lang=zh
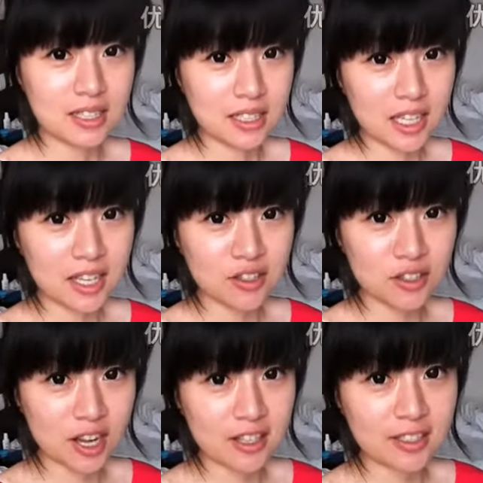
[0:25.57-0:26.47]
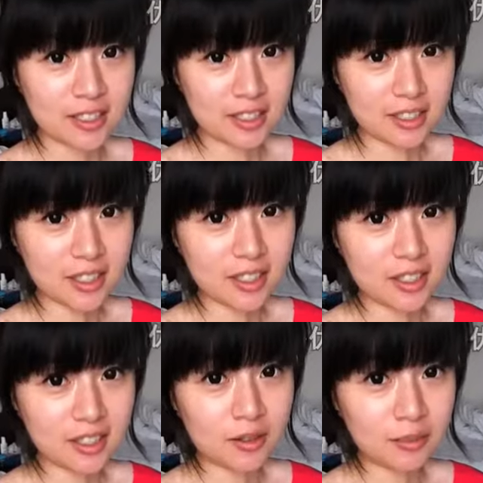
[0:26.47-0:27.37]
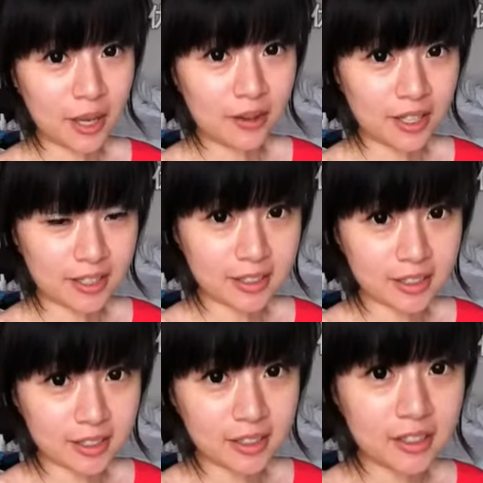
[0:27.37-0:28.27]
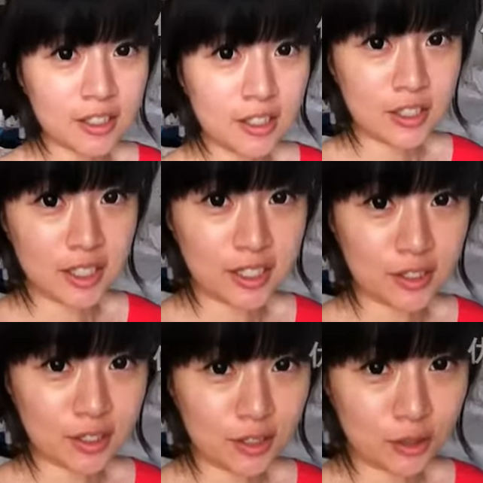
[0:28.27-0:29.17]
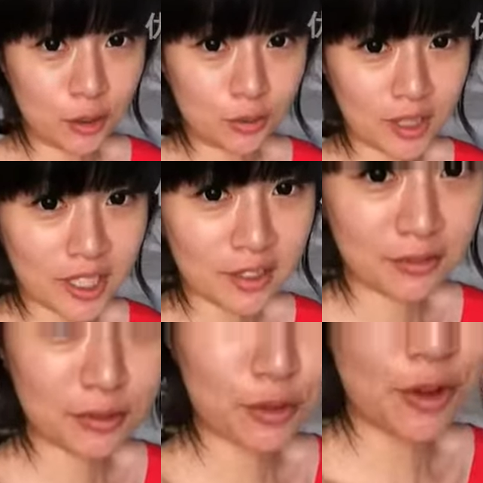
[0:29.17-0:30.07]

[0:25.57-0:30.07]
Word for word: 今天上形体跟表演课，这个是统一的服